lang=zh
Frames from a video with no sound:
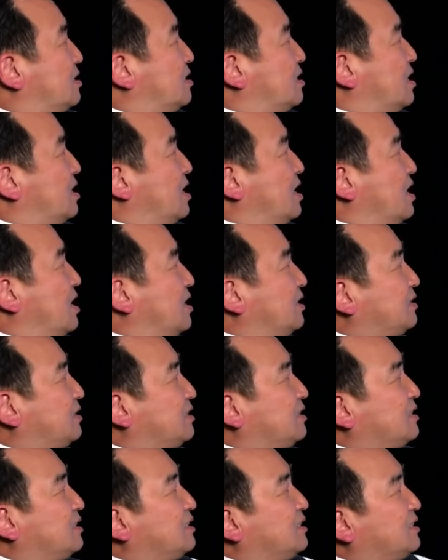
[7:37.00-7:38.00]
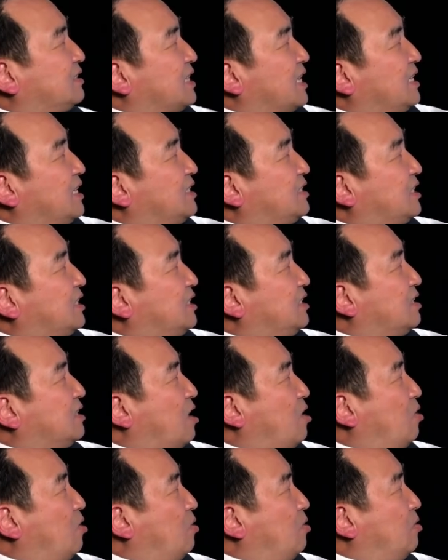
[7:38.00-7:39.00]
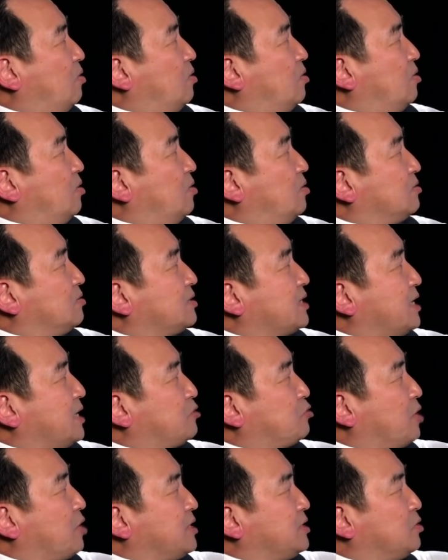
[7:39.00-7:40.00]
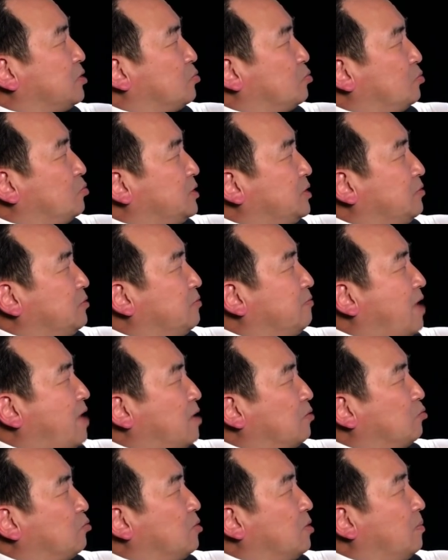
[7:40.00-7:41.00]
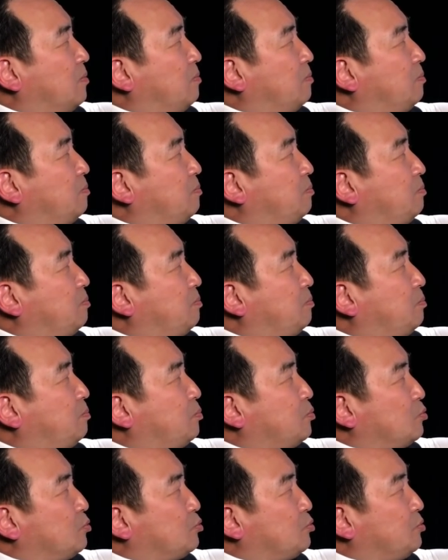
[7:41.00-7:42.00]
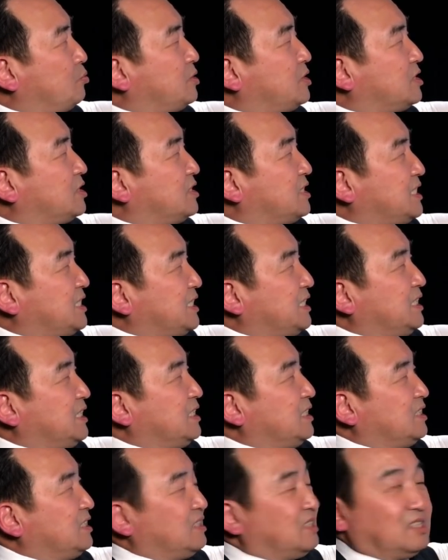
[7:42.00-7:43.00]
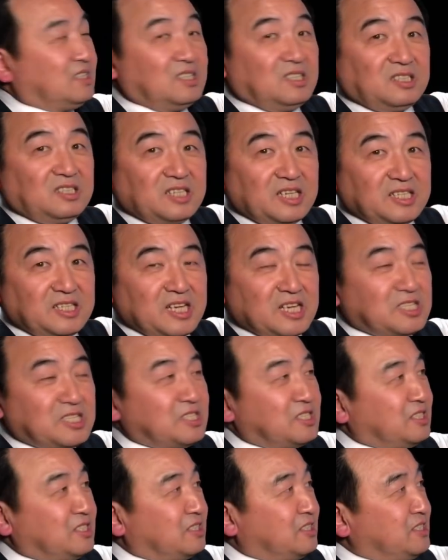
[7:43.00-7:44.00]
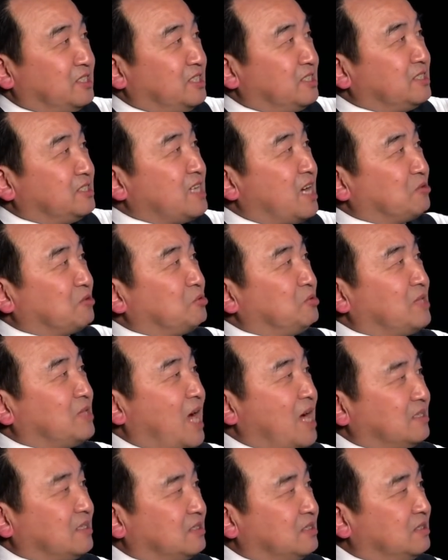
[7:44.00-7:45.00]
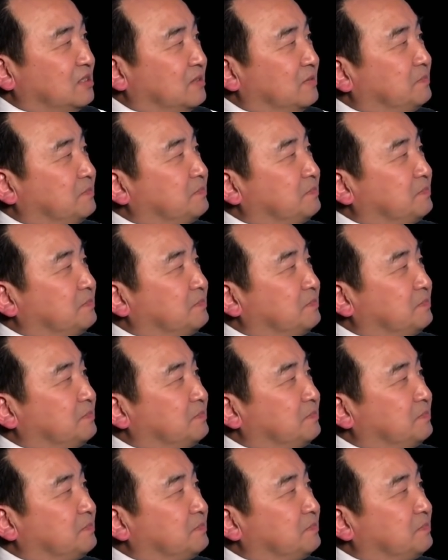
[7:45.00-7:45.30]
呃，这里提到，在全球五 G 网络布局之际，这件事情的影响巨大，是